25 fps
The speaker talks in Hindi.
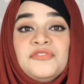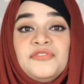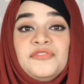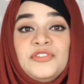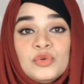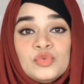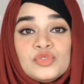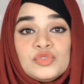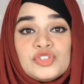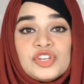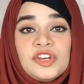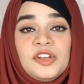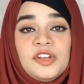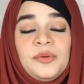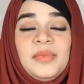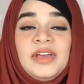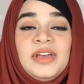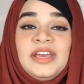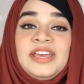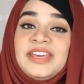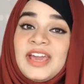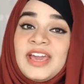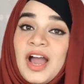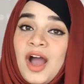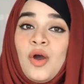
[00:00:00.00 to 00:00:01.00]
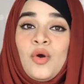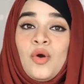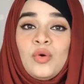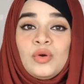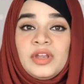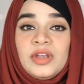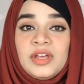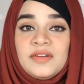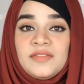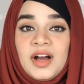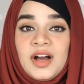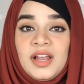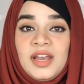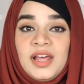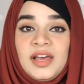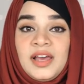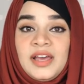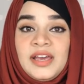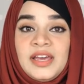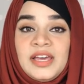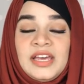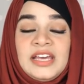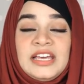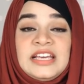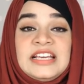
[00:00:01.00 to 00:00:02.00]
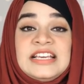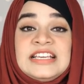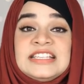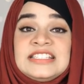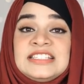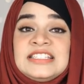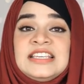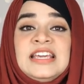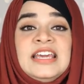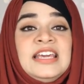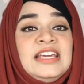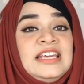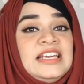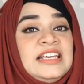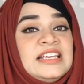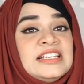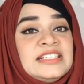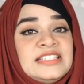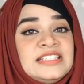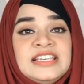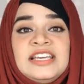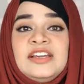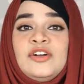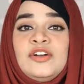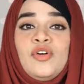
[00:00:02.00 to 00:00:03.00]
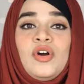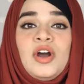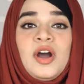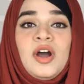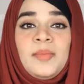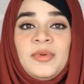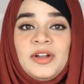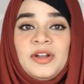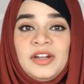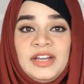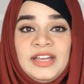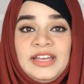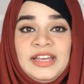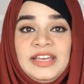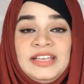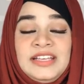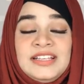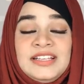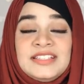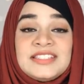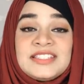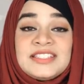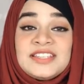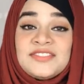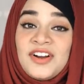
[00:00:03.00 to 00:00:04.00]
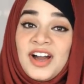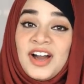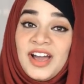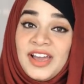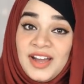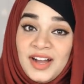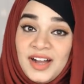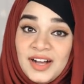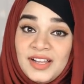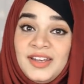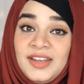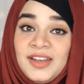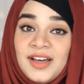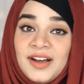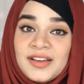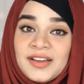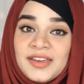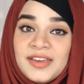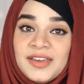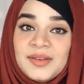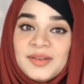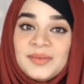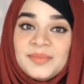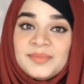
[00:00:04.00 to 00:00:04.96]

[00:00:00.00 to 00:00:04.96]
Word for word: फ्यूचर में क्या होने वाला है इसकी किसी को खबर नहीं सिवाय अल्लाह के